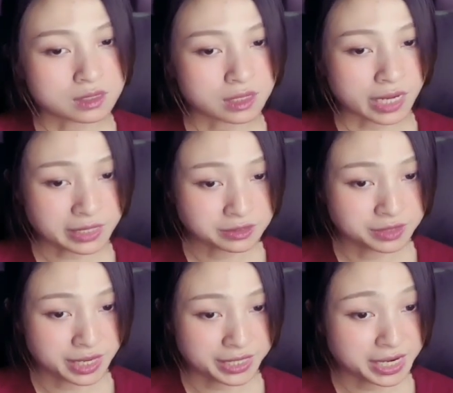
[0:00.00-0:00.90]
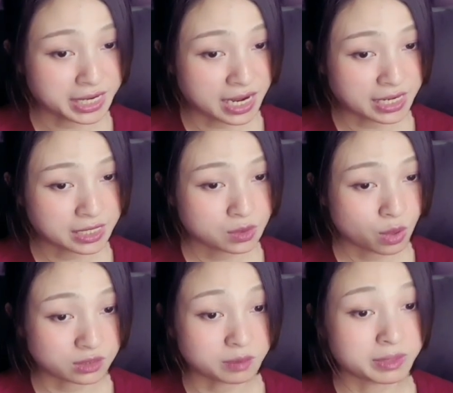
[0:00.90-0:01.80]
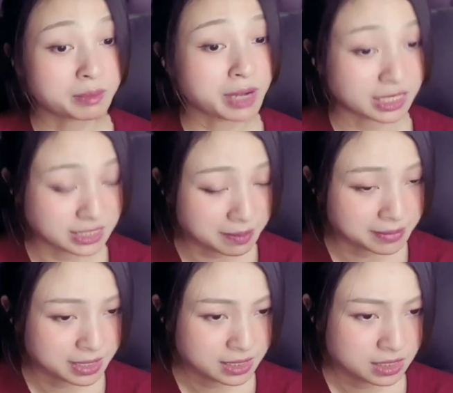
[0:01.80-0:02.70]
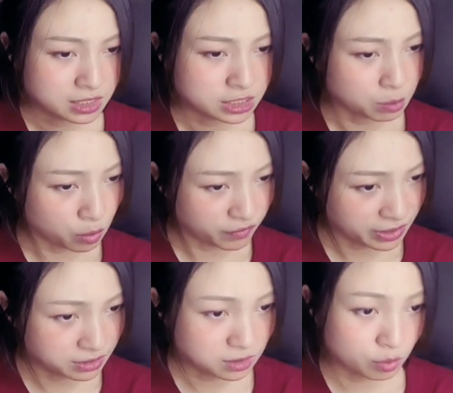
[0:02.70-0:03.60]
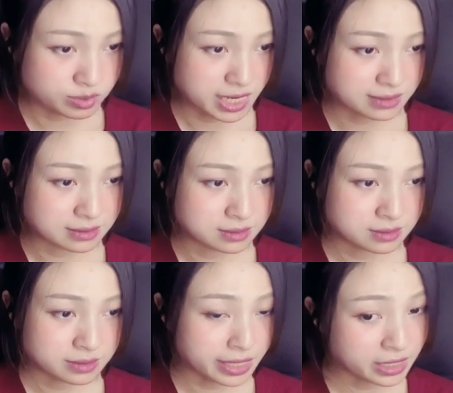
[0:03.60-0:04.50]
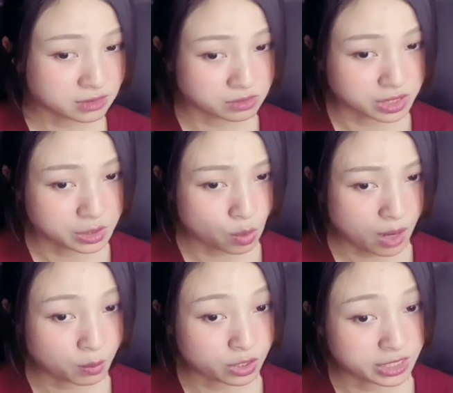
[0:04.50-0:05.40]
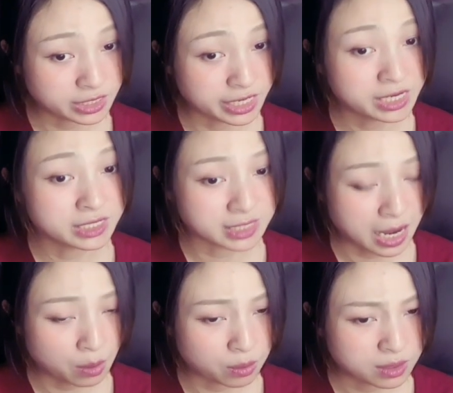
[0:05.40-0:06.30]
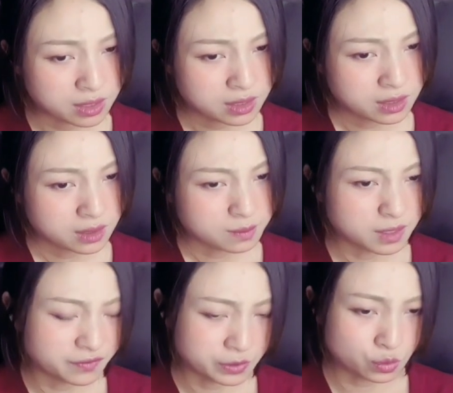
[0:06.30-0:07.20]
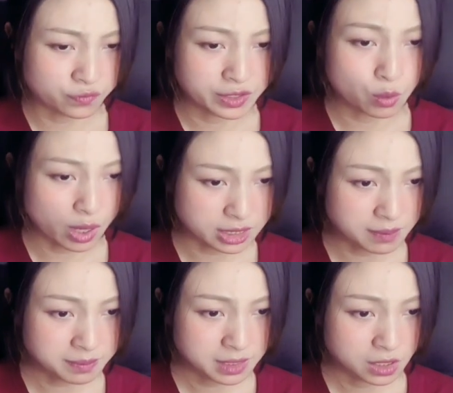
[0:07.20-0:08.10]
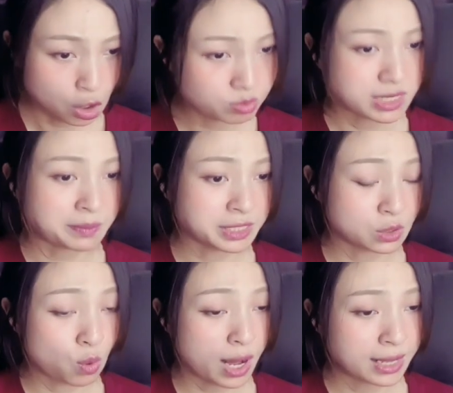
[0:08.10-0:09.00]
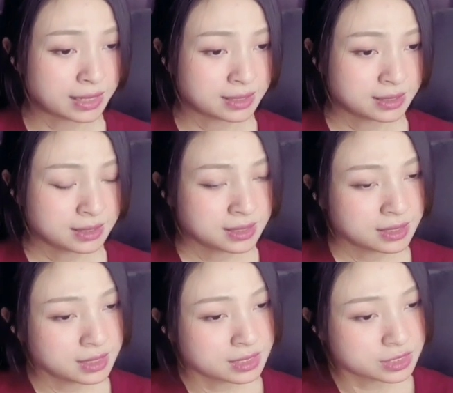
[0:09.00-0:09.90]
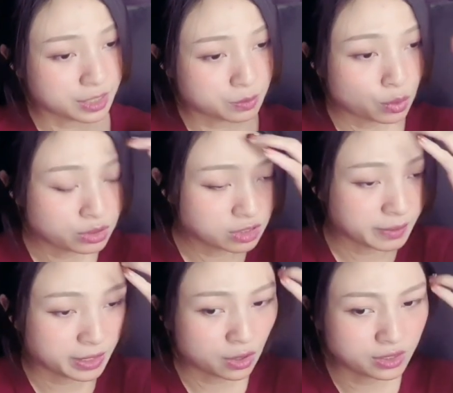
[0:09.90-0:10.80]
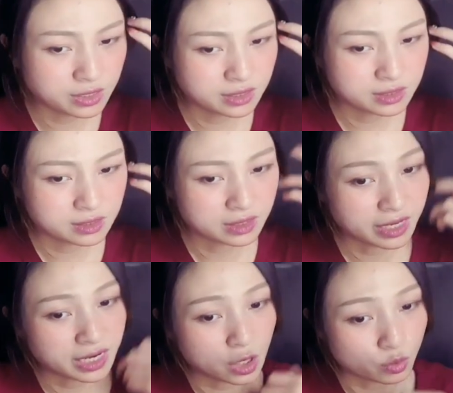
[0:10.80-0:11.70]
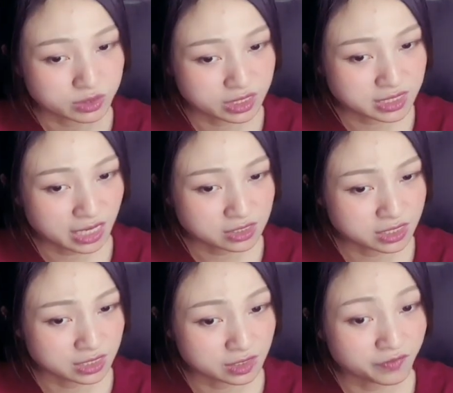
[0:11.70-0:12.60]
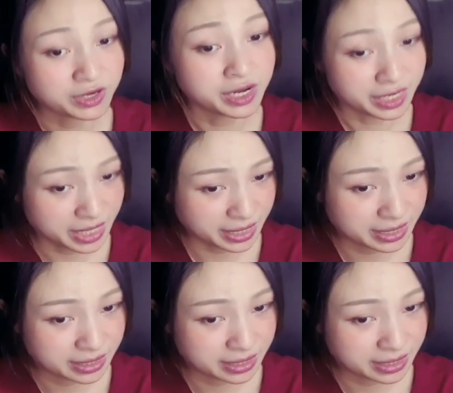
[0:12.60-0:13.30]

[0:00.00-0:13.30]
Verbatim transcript: cách nơi này đại khái khoảng tầm năm ngàn dặm trong một vết nứt không gian ta đã từng thấy qua một ít đế linh thảo bởi vì tu vi quá thấp không dám đi qua tiền bối người mà nói lại là không dính dáng gì tới vấn đề này